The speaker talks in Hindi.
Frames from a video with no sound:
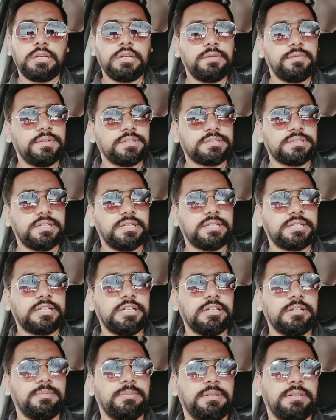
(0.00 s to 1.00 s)
कन्वेंशनल
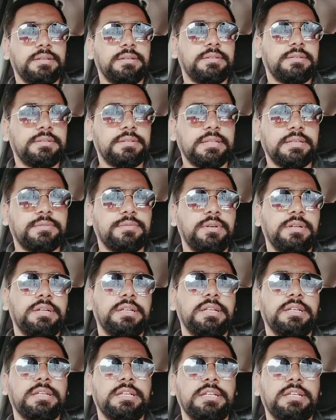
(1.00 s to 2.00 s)
किट में
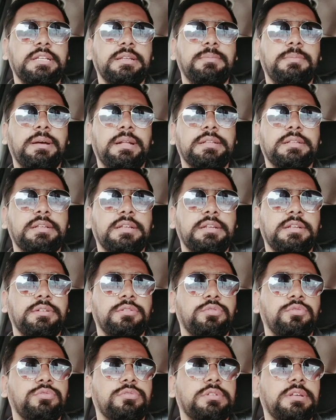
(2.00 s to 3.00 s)
सेक्वेंटल किट की बात
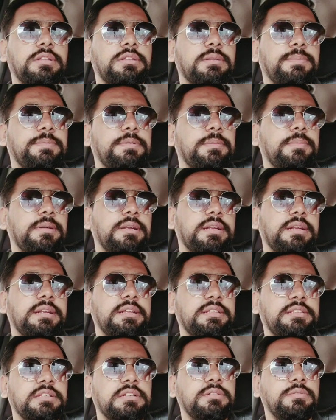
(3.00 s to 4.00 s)
करें तो उसका सबसे बड़ा
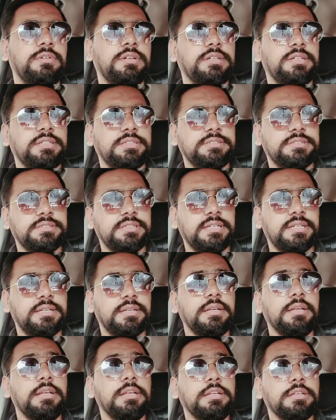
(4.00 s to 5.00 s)
डिसएडवांटेज ये है